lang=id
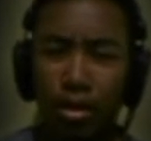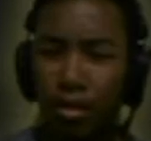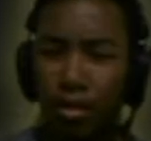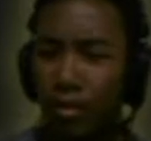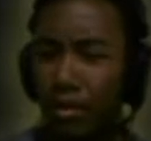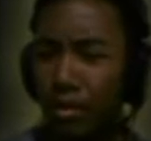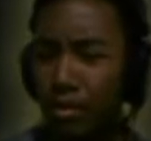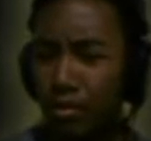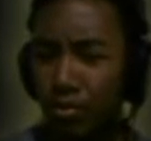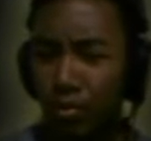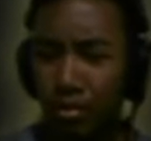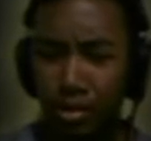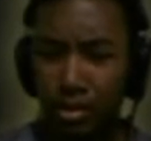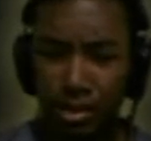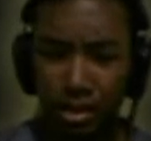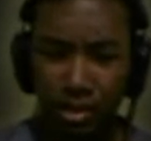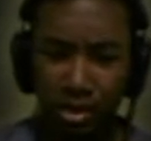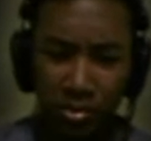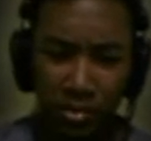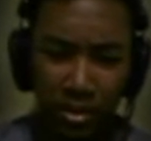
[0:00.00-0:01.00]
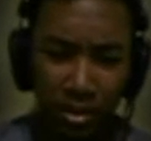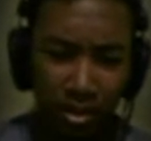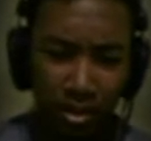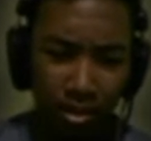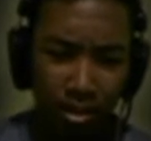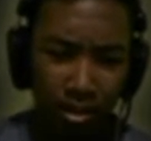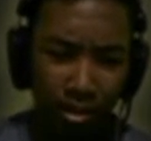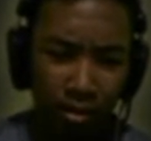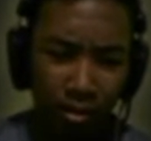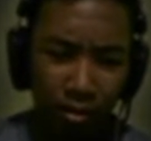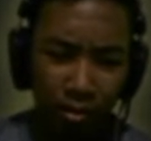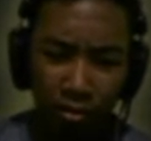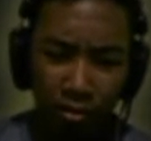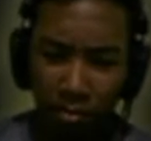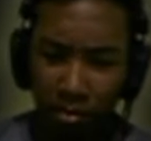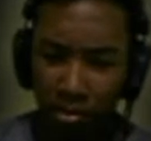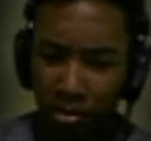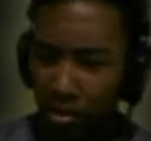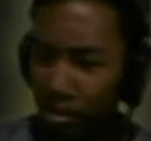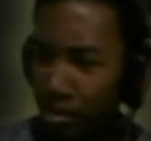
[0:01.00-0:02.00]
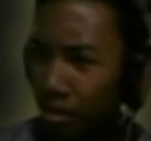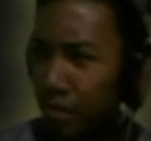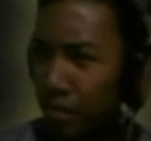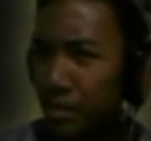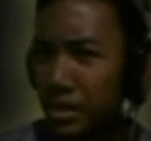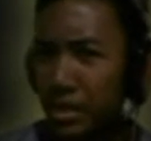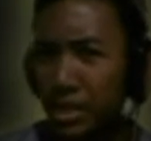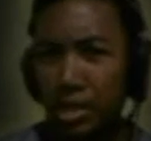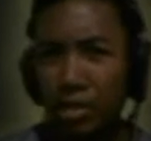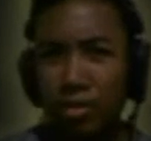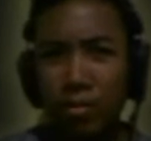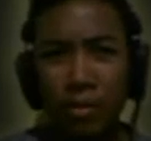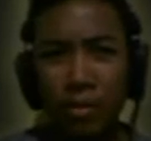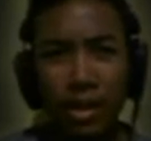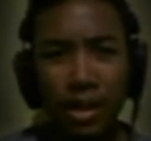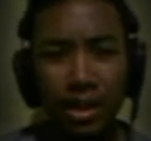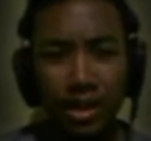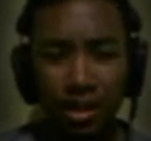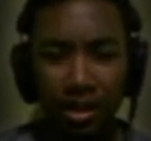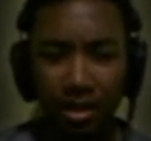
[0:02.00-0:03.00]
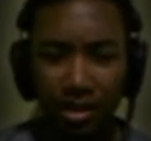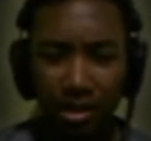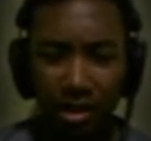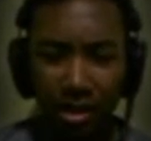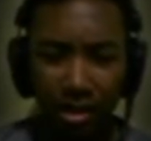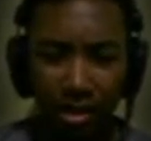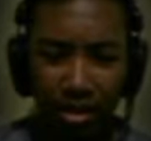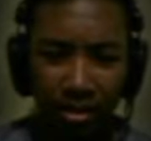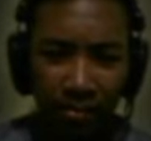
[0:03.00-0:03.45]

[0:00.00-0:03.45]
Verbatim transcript: Kena batu gua serius banget. Itu pasti selip pecah tuh pala, sang.